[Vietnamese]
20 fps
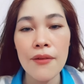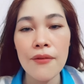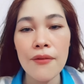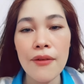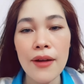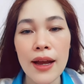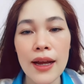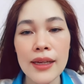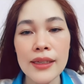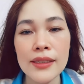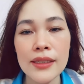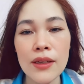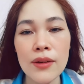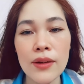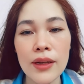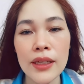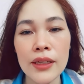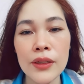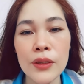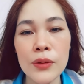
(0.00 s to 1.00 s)
Và sau
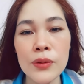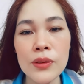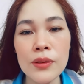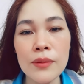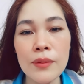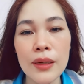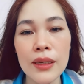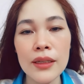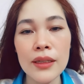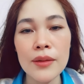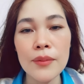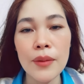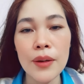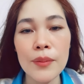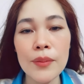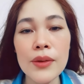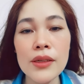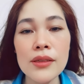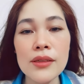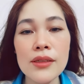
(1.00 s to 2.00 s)
này nếu như mà khi mà
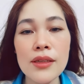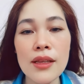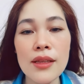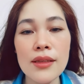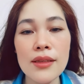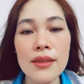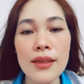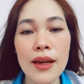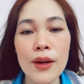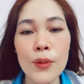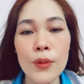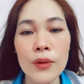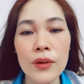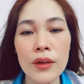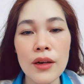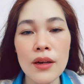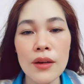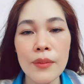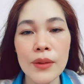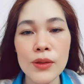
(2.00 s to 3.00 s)
bước chân ra
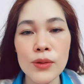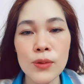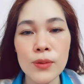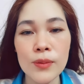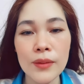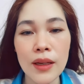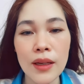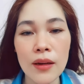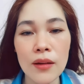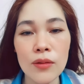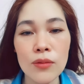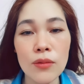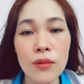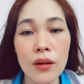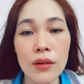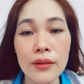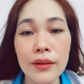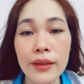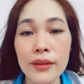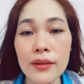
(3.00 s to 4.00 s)
cuộc đời mà chúng ta cũng
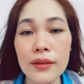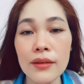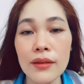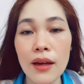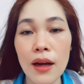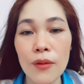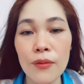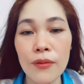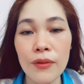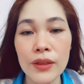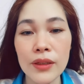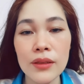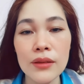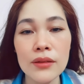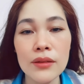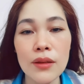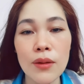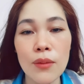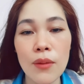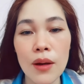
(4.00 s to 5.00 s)
có thể tự học và tự
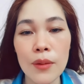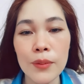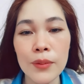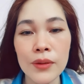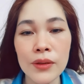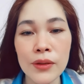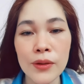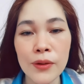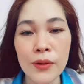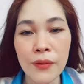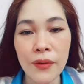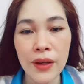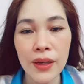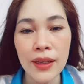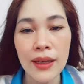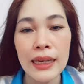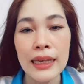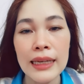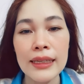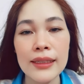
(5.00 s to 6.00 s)
tổng hợp được như vậy,
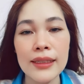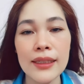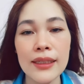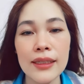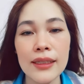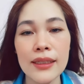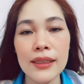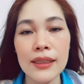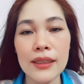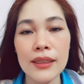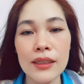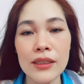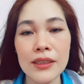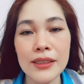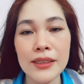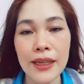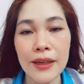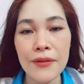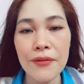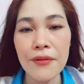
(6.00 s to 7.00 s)
thì
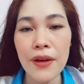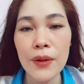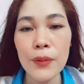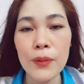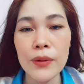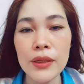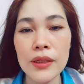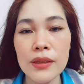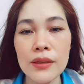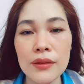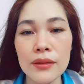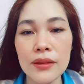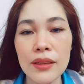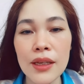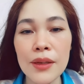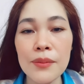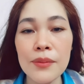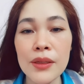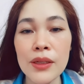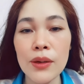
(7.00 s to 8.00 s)
sẽ phát huy được
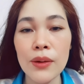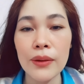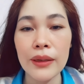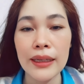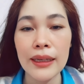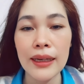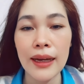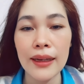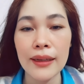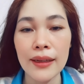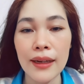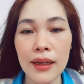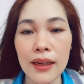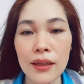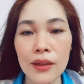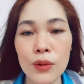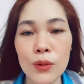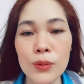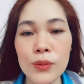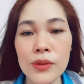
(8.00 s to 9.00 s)
thêm nhiều cái khả
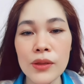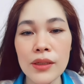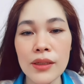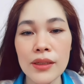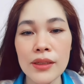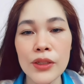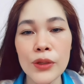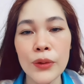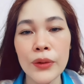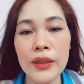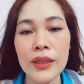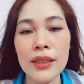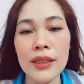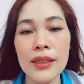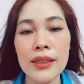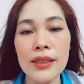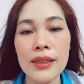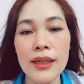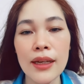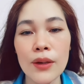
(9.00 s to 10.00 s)
năng cũng như là nhiều cái
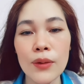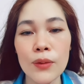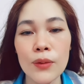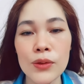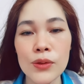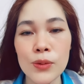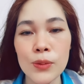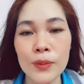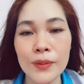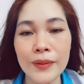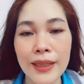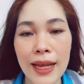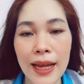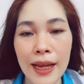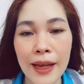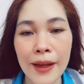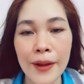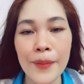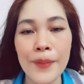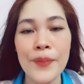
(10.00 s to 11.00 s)
kỹ năng của chúng
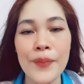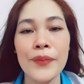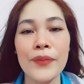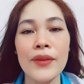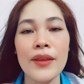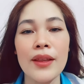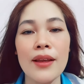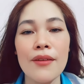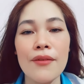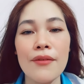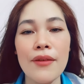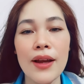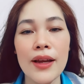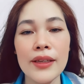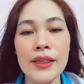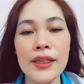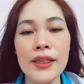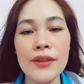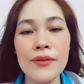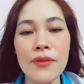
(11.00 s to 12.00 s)
ta.
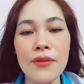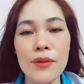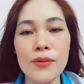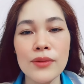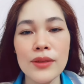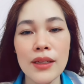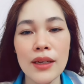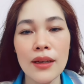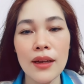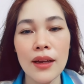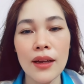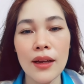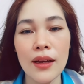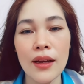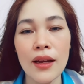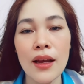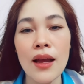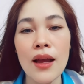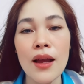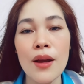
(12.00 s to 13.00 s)
Và hy vọng rằng
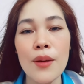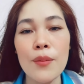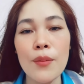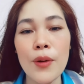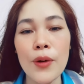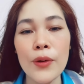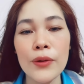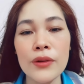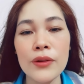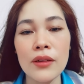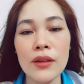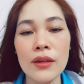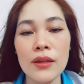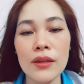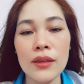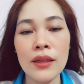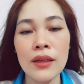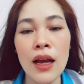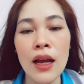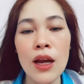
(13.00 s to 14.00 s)
là mọi
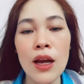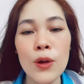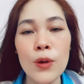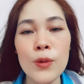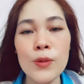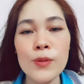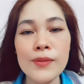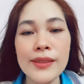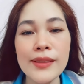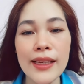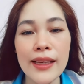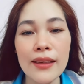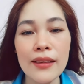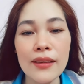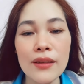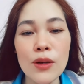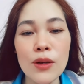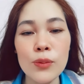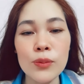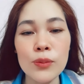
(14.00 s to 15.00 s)
người cũng
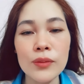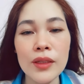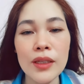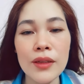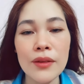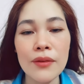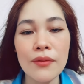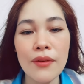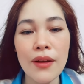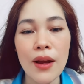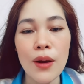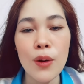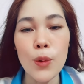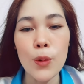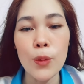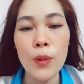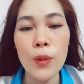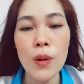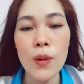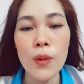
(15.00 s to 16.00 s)
sẽ đồng tình và
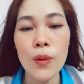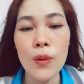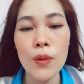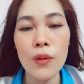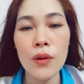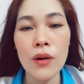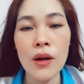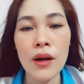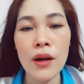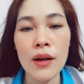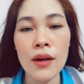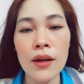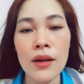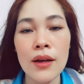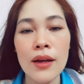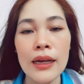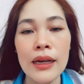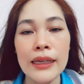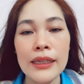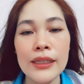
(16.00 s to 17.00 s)
ủng hộ
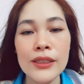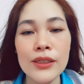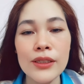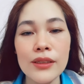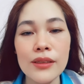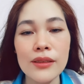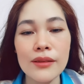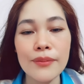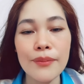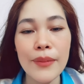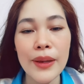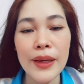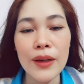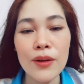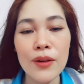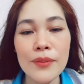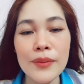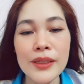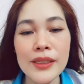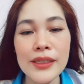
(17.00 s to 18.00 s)
mẹ
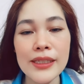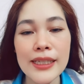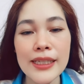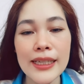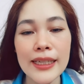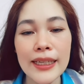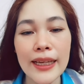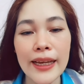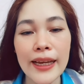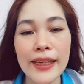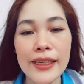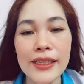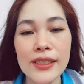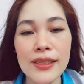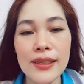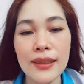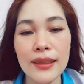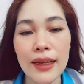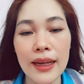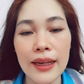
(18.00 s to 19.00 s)
con mình trên cái hành
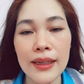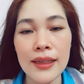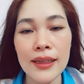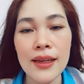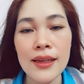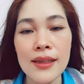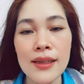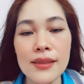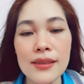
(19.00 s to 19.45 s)
trình này.